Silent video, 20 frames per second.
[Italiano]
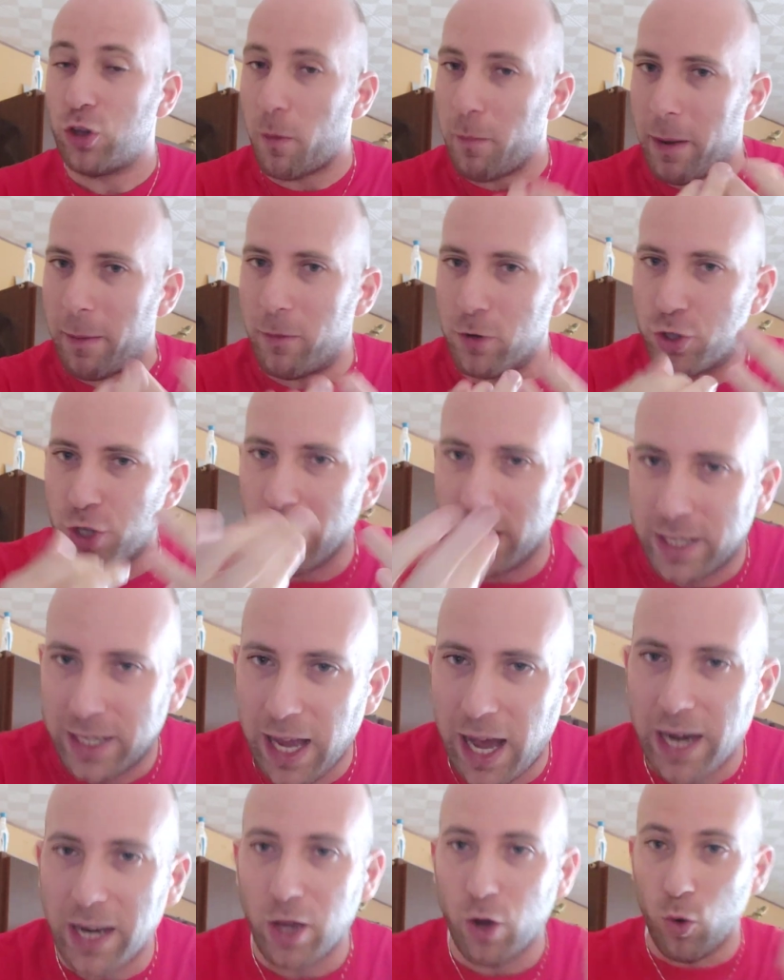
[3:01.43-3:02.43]
dobbiamo
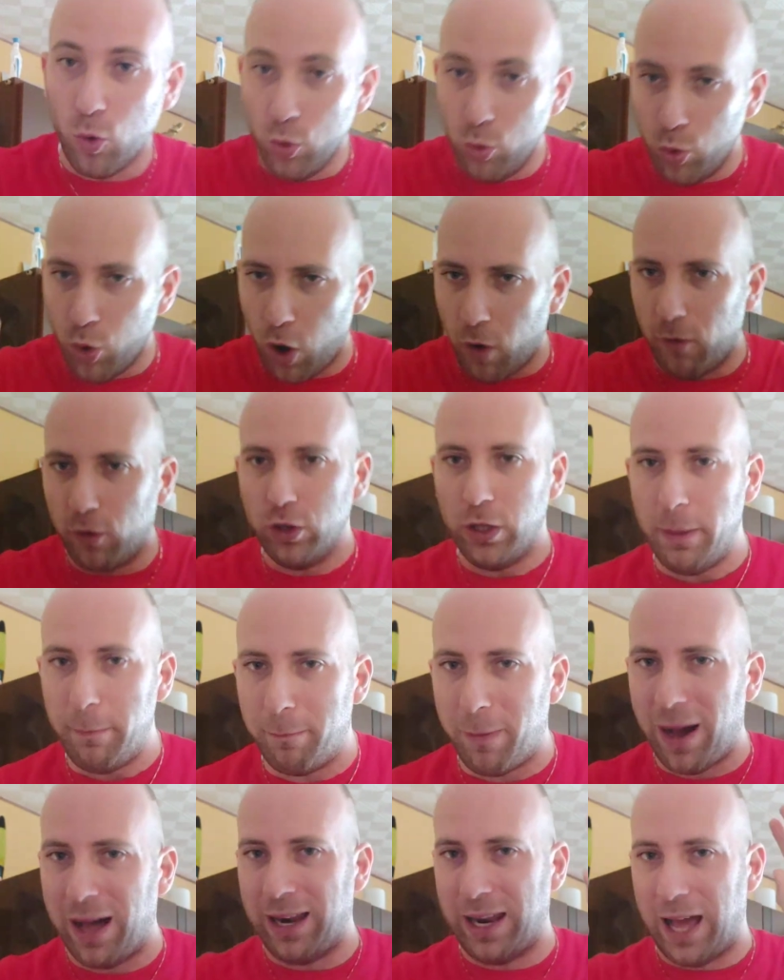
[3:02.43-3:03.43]
cercare un nuovo
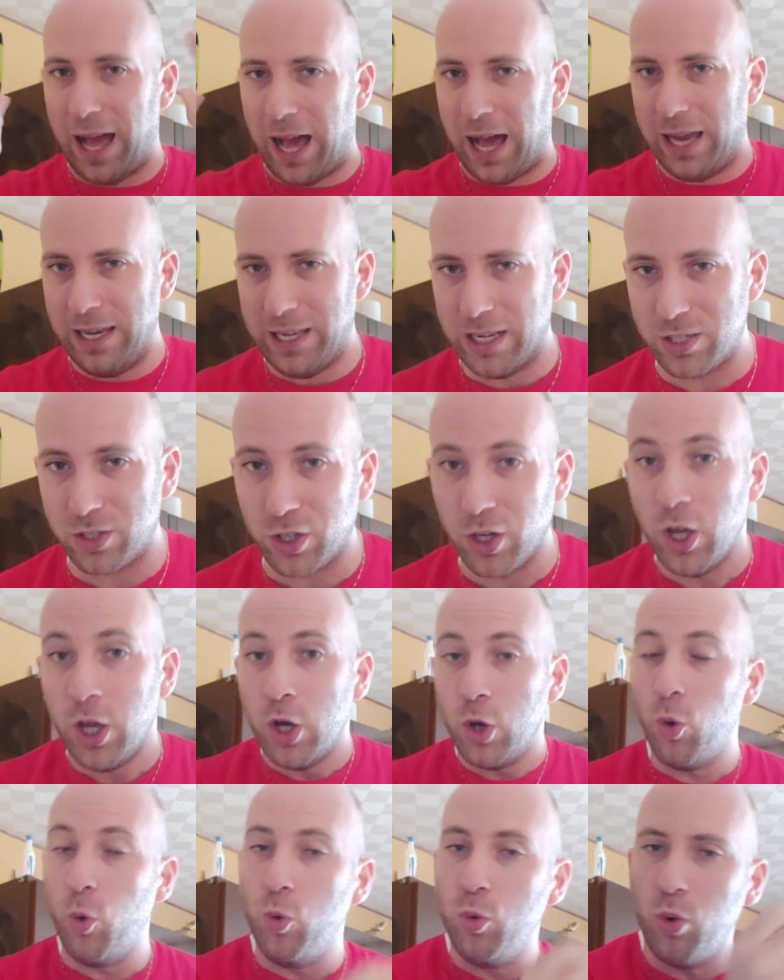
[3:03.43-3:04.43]
Dybala alias
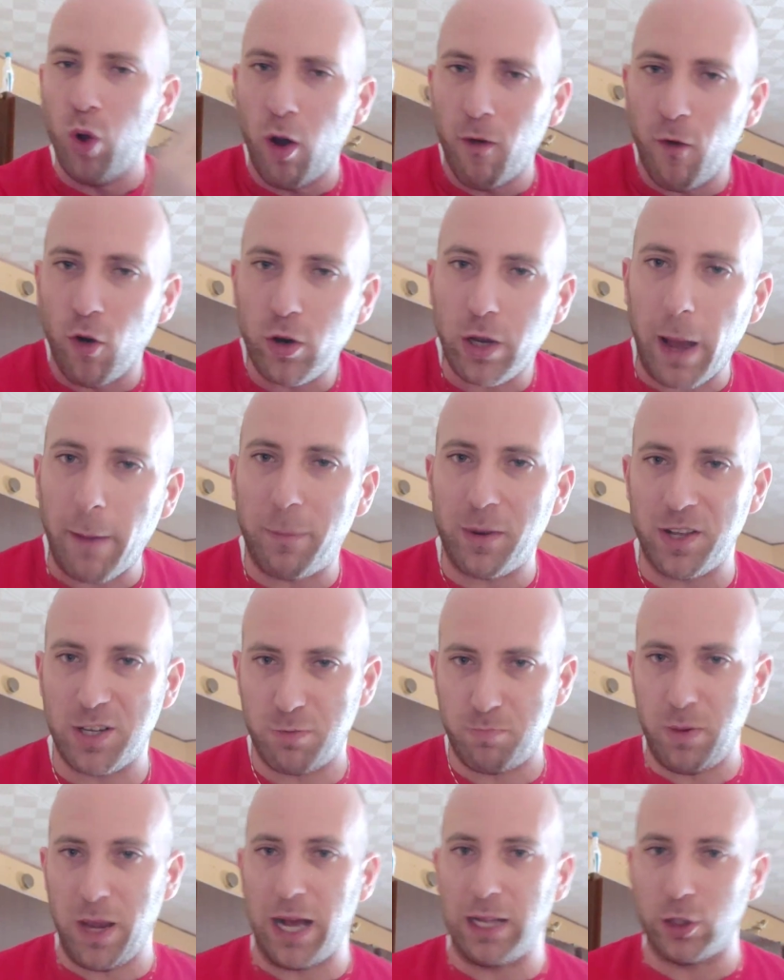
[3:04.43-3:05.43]
un nuovo capro
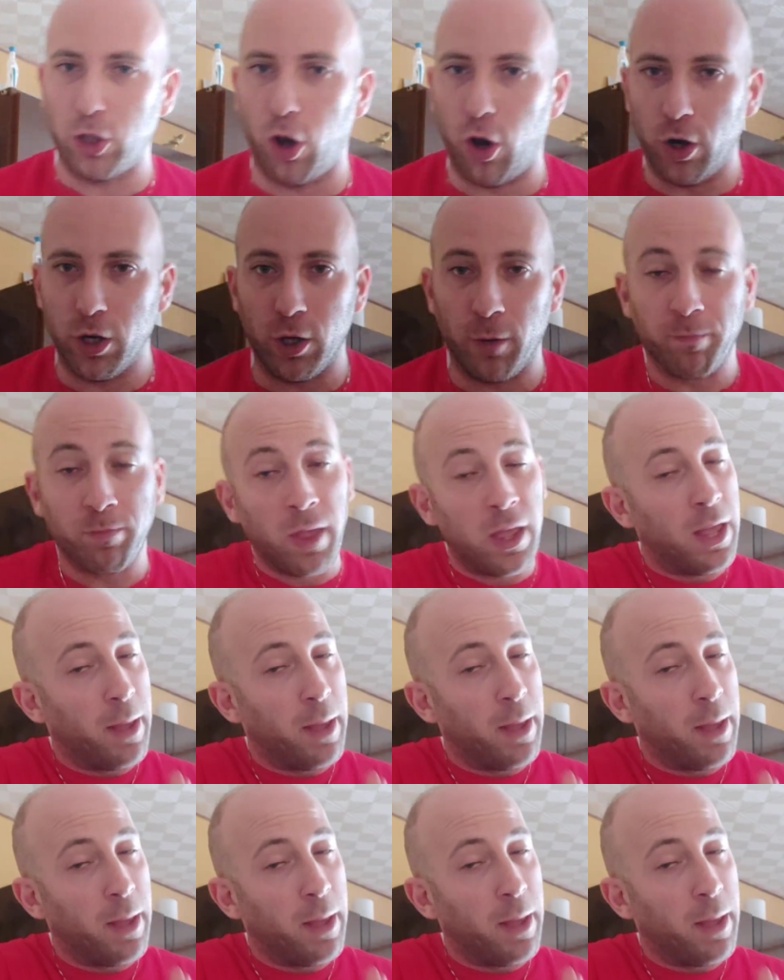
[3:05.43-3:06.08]
espiatorio.